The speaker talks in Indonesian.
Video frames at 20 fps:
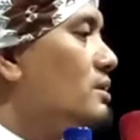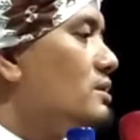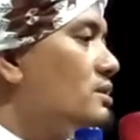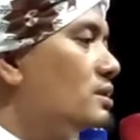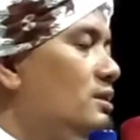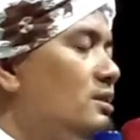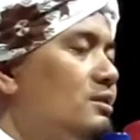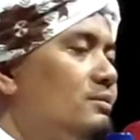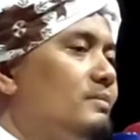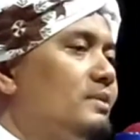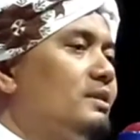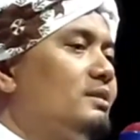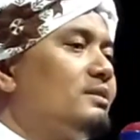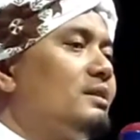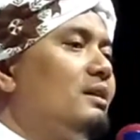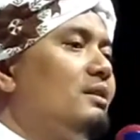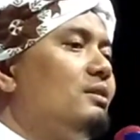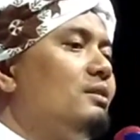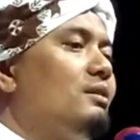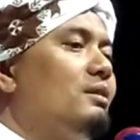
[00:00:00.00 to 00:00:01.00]
senomor
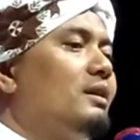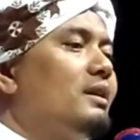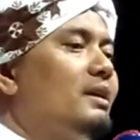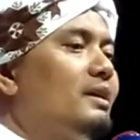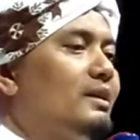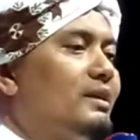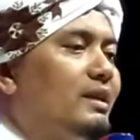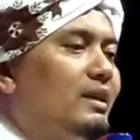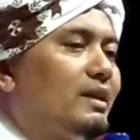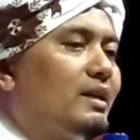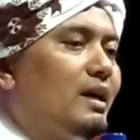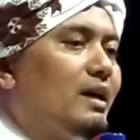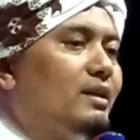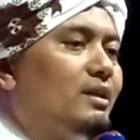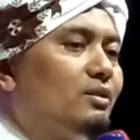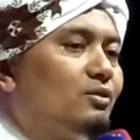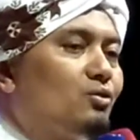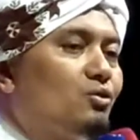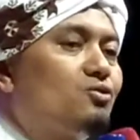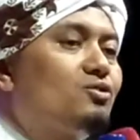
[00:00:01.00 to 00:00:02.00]
telo ingki kak
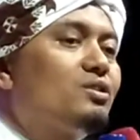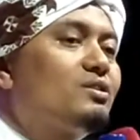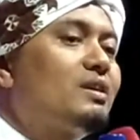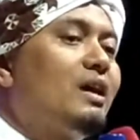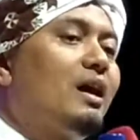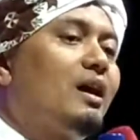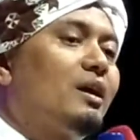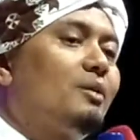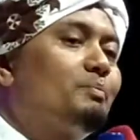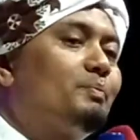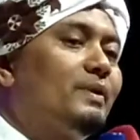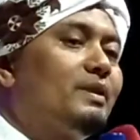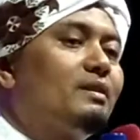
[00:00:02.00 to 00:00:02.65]
dinto sangat